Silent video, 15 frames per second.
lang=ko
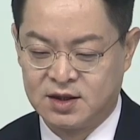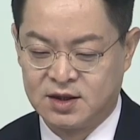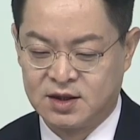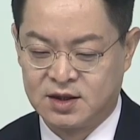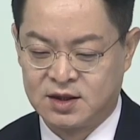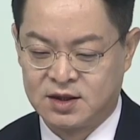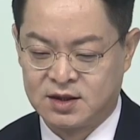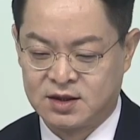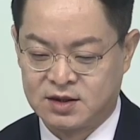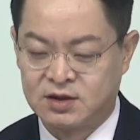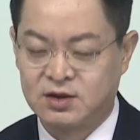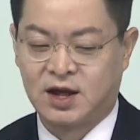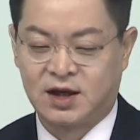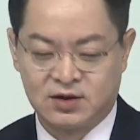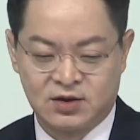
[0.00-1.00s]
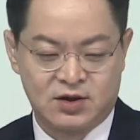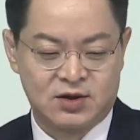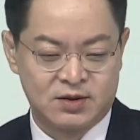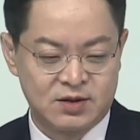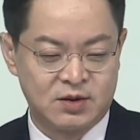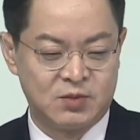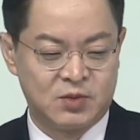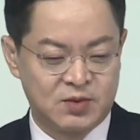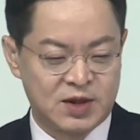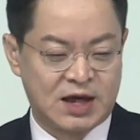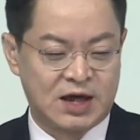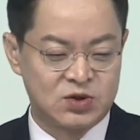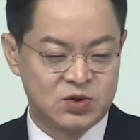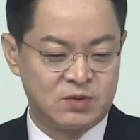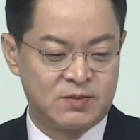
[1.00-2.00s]
어, 그렇다는 거. 네. 뭐
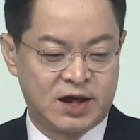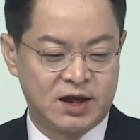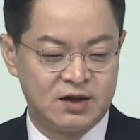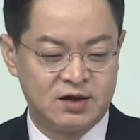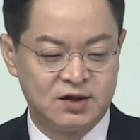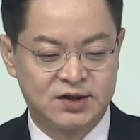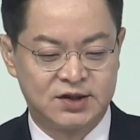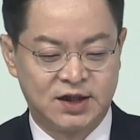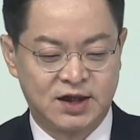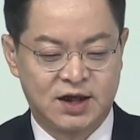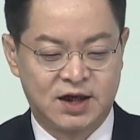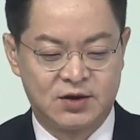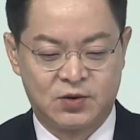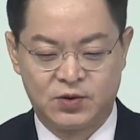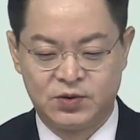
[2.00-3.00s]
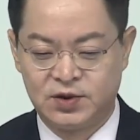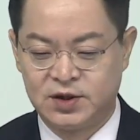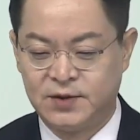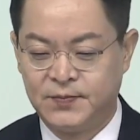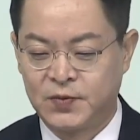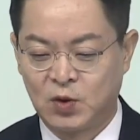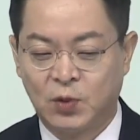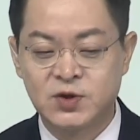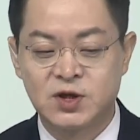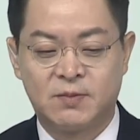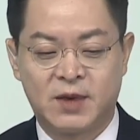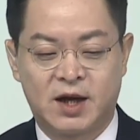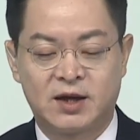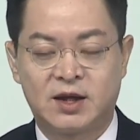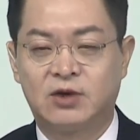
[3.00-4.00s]
강조를 많이 드렸으니까 오늘 옵션
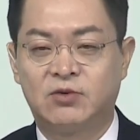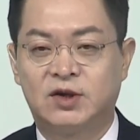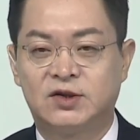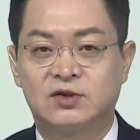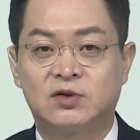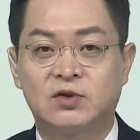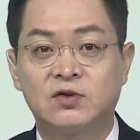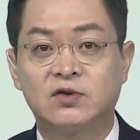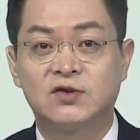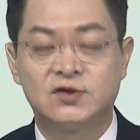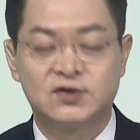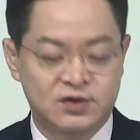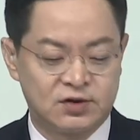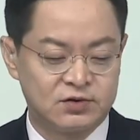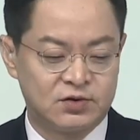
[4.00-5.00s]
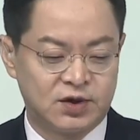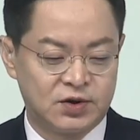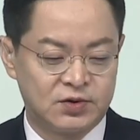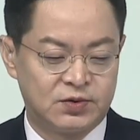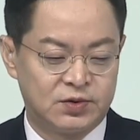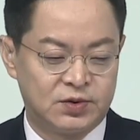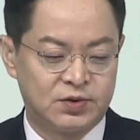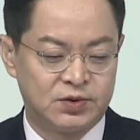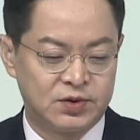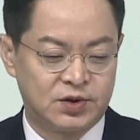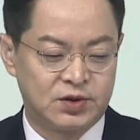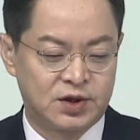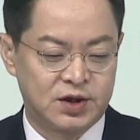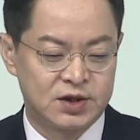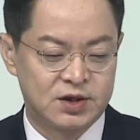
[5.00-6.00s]
만기고에서 또 특수성도 있고
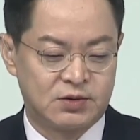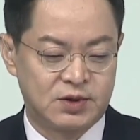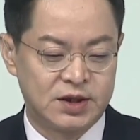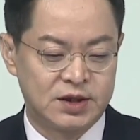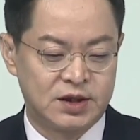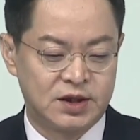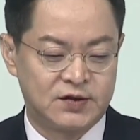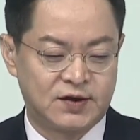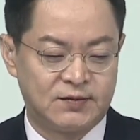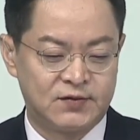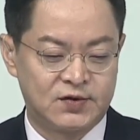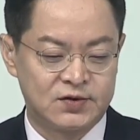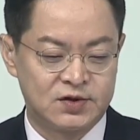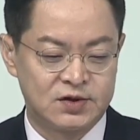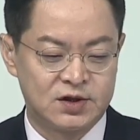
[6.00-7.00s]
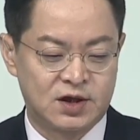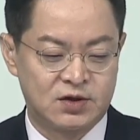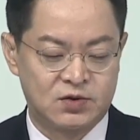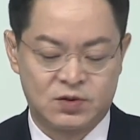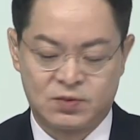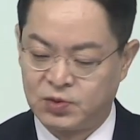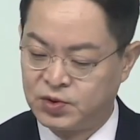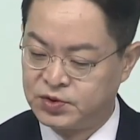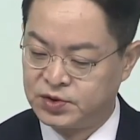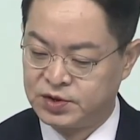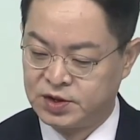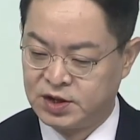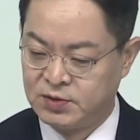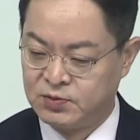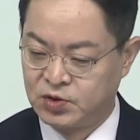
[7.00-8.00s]
여러 가지 정황들이 삼성전자로
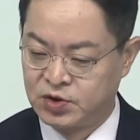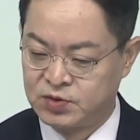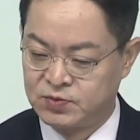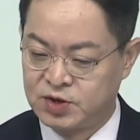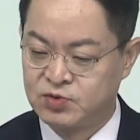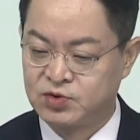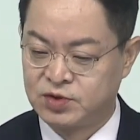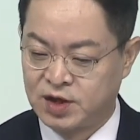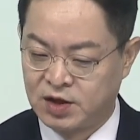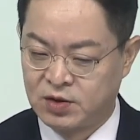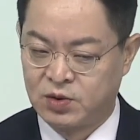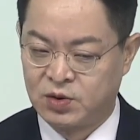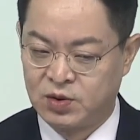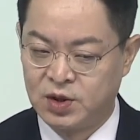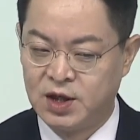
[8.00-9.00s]
모든 이목이 좀 집중되고